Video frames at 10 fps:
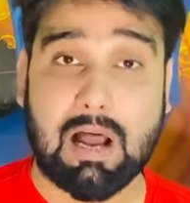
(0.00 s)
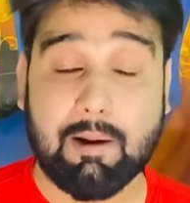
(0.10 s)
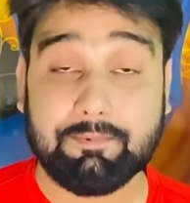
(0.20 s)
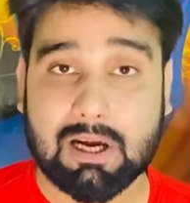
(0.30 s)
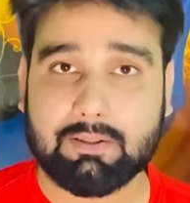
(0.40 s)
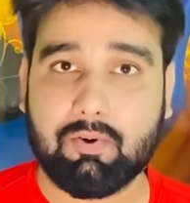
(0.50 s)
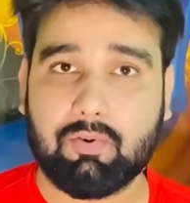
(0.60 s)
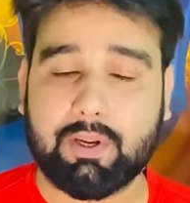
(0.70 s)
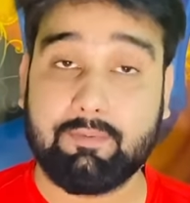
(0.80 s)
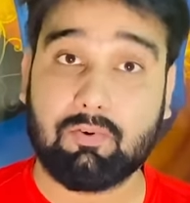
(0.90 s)
आप चाहते हो
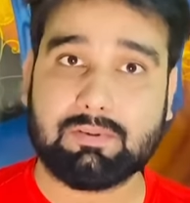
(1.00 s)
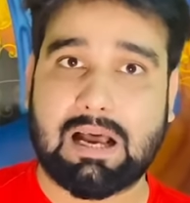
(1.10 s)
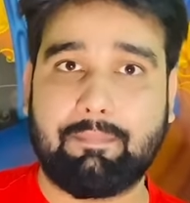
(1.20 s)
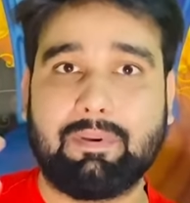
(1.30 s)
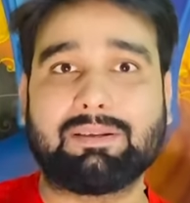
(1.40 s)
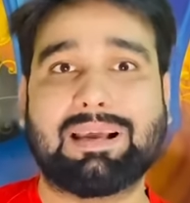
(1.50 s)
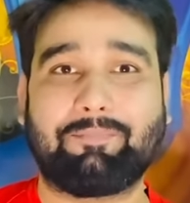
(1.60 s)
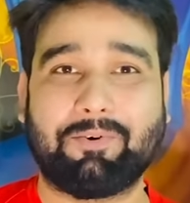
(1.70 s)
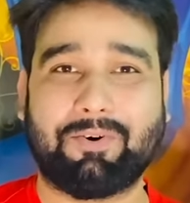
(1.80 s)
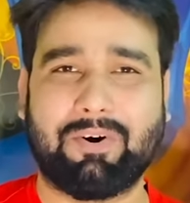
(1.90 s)
कि वो सामने से
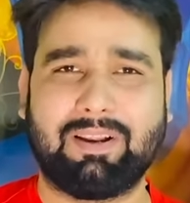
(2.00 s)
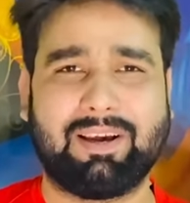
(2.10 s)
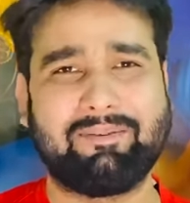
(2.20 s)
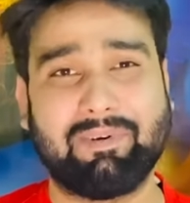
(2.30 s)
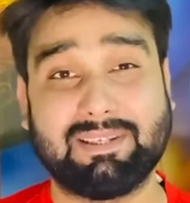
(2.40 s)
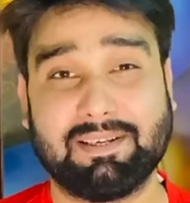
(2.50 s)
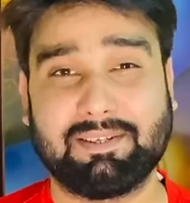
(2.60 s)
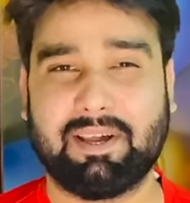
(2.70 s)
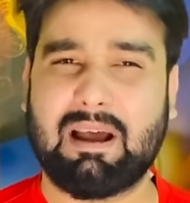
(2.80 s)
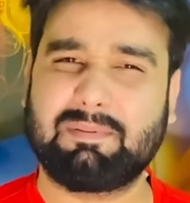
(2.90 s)
आपको कॉल करें मैसेज
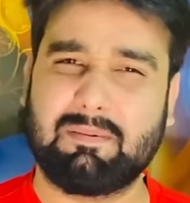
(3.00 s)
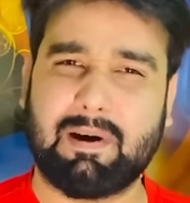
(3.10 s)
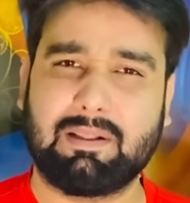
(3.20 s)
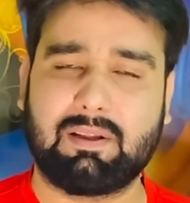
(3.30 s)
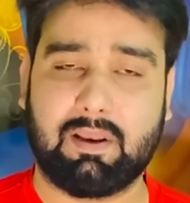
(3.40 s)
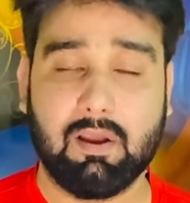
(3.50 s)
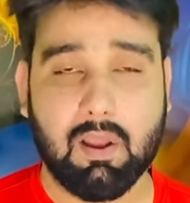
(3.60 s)
करें आपसे बात करें